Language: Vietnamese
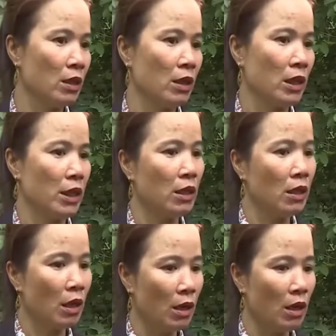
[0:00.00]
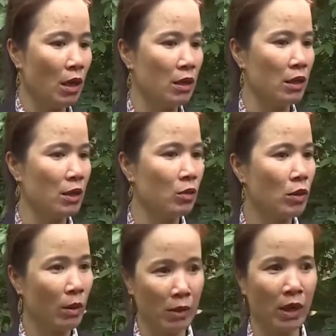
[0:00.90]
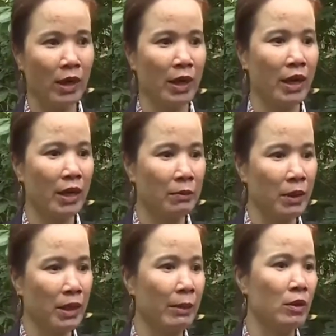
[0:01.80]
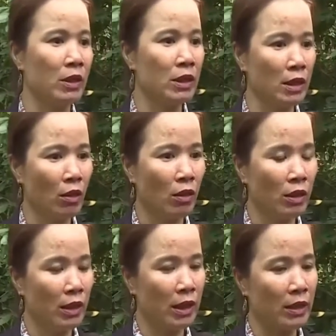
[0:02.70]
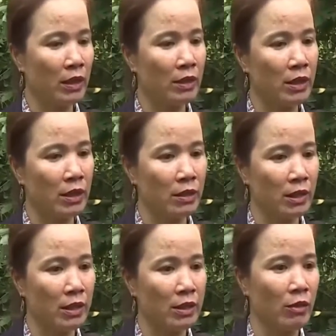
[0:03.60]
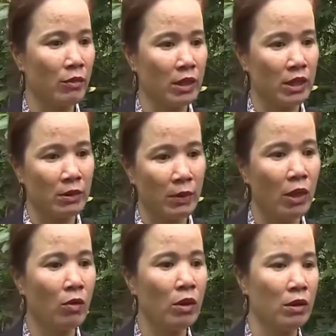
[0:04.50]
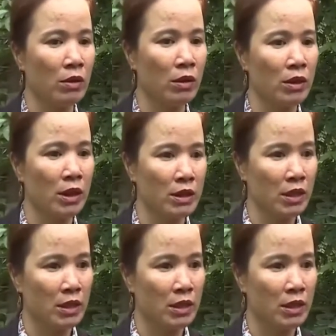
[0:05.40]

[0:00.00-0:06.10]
là chị rất là hân hạnh và chị vui không ngờ ngày nay là mình làm được cái chuyện đó và chị sẽ từ đây vì sao là chị sẽ phấn đấu hơn nữa và sẽ